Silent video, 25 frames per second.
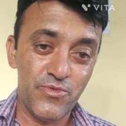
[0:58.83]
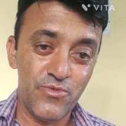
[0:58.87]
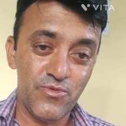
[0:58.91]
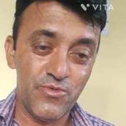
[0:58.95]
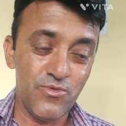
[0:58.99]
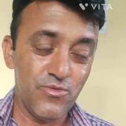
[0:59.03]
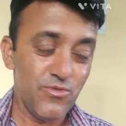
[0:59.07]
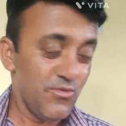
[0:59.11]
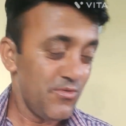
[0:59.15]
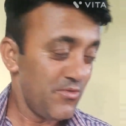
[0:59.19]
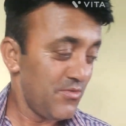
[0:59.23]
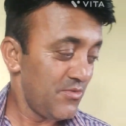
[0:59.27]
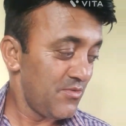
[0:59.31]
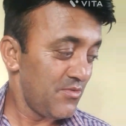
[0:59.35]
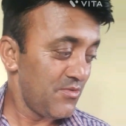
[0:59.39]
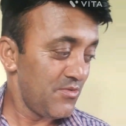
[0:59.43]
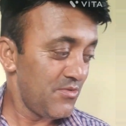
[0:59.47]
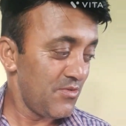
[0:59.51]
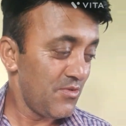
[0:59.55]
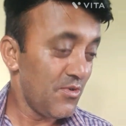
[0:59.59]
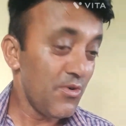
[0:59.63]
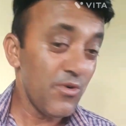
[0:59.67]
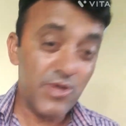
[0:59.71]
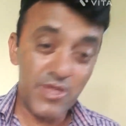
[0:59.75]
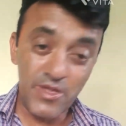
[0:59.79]
तो
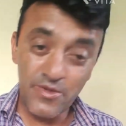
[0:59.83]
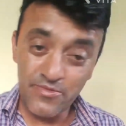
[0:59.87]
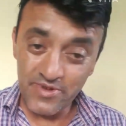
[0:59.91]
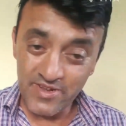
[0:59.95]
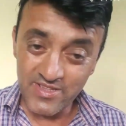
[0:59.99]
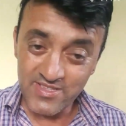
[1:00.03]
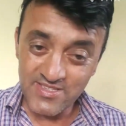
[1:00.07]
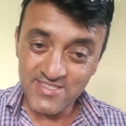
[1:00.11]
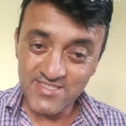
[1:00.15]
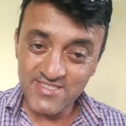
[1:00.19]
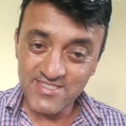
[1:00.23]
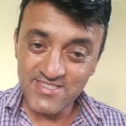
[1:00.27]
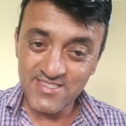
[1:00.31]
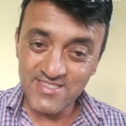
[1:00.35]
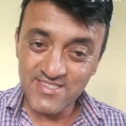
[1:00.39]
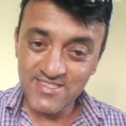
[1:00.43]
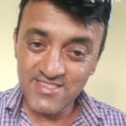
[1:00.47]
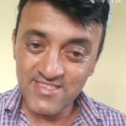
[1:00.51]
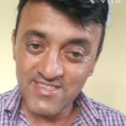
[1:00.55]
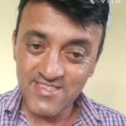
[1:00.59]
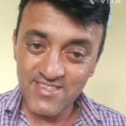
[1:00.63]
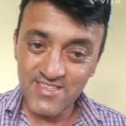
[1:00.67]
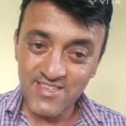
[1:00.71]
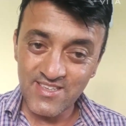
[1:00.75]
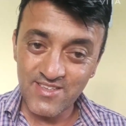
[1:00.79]
ओके फ्रेंड्स
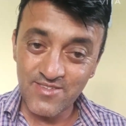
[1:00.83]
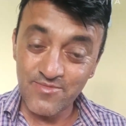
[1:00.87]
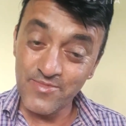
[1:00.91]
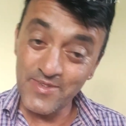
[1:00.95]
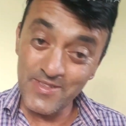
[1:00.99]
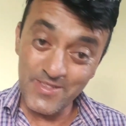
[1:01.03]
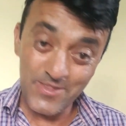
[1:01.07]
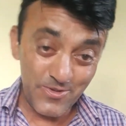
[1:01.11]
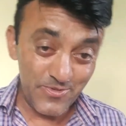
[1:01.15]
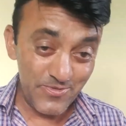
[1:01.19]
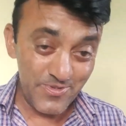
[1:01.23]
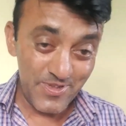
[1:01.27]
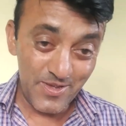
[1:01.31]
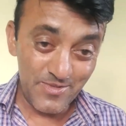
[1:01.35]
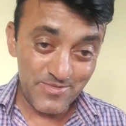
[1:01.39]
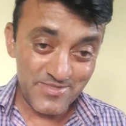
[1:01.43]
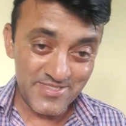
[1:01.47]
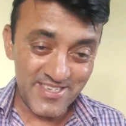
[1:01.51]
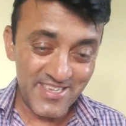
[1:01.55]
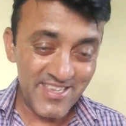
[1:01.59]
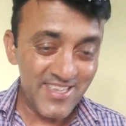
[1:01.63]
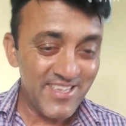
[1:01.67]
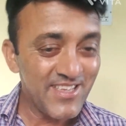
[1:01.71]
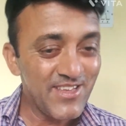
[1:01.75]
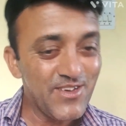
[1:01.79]
मिल रहा हूँ मैं
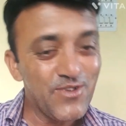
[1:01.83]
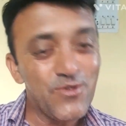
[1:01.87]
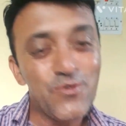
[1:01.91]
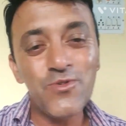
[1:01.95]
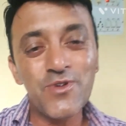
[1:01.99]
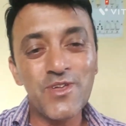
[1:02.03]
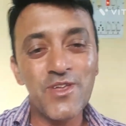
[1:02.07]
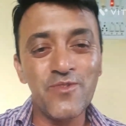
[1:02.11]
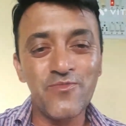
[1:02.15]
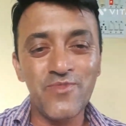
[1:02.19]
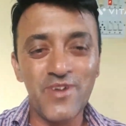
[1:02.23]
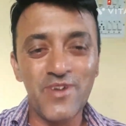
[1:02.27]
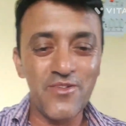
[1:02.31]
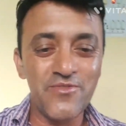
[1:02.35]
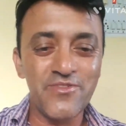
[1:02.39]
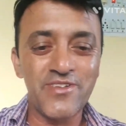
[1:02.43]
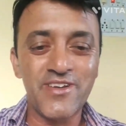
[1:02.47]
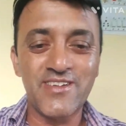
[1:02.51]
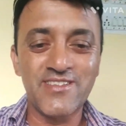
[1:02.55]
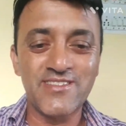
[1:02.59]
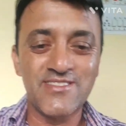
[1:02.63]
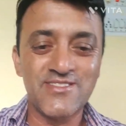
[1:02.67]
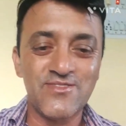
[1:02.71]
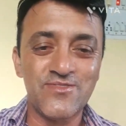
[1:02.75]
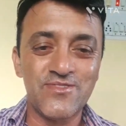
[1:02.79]
आपसे ओके बाय
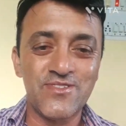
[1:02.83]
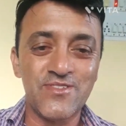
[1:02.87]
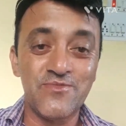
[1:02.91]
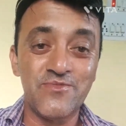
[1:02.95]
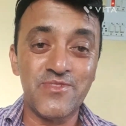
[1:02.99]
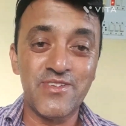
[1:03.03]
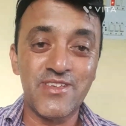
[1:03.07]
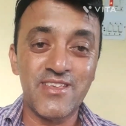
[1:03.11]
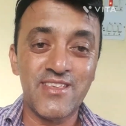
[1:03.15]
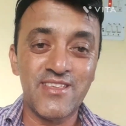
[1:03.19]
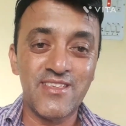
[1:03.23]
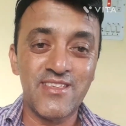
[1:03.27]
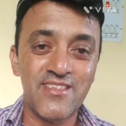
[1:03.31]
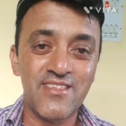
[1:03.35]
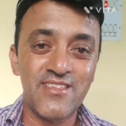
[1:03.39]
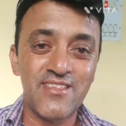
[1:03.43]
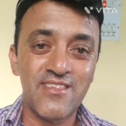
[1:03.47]
फ्रेंड्स ओके बाय